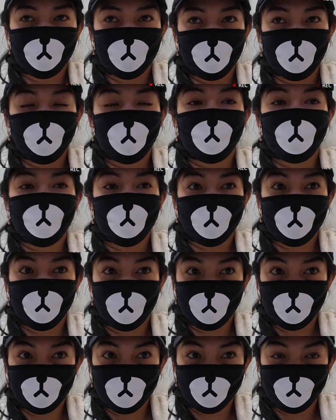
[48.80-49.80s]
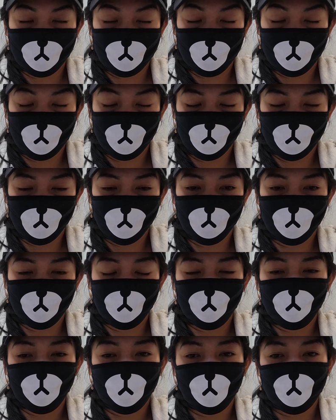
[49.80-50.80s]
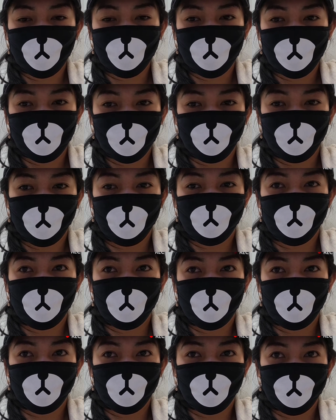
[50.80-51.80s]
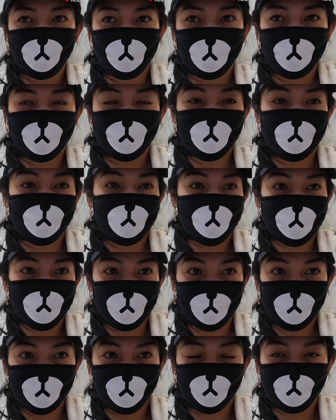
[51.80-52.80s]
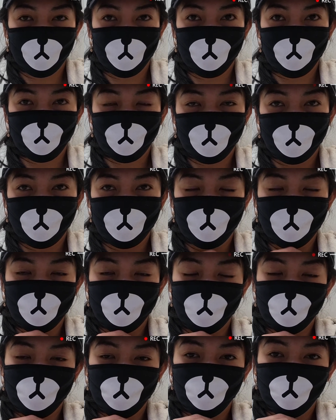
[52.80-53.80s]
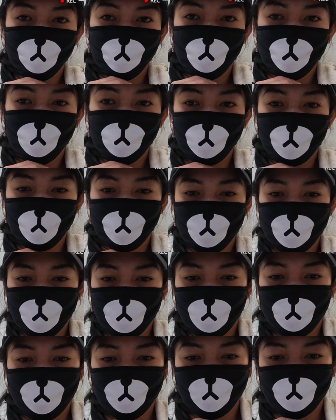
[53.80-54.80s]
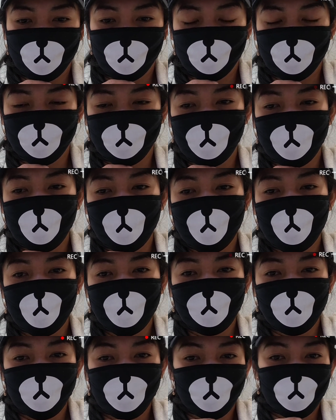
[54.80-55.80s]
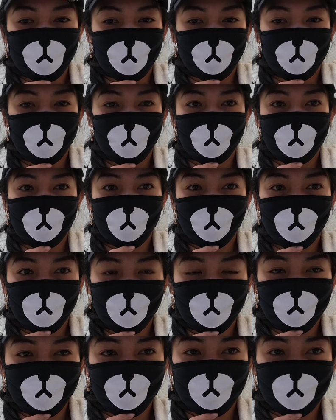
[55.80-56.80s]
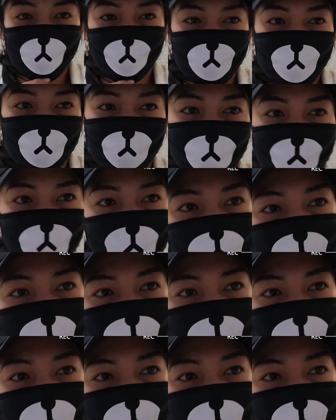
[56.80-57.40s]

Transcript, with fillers: appendicitis nga yun. So, pwede, it could be early sign of ano, appendicitis. So, ngayon, ang gagawin